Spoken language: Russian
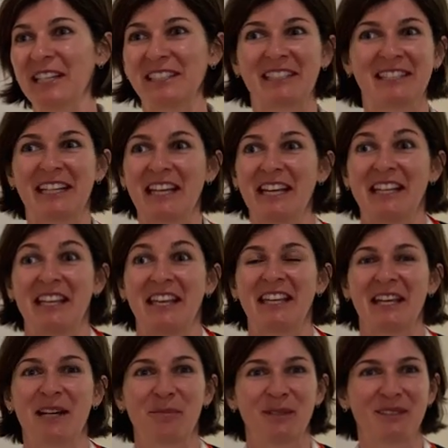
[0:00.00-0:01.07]
Состояние
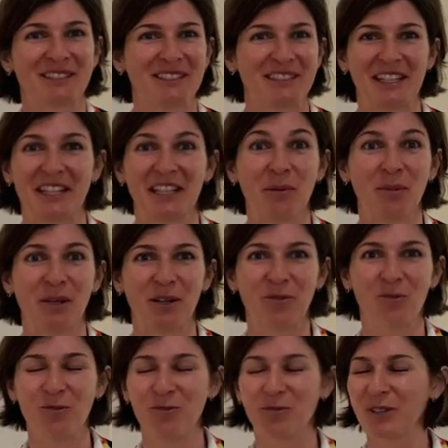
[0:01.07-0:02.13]
неба, состояние
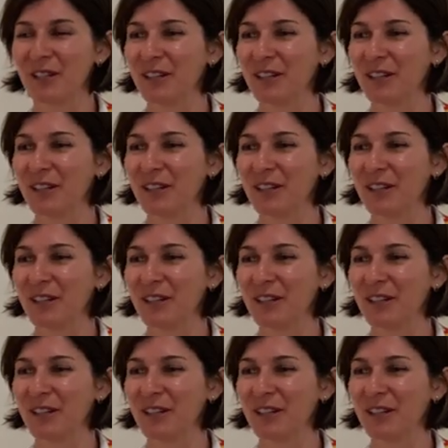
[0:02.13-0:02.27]
облаков,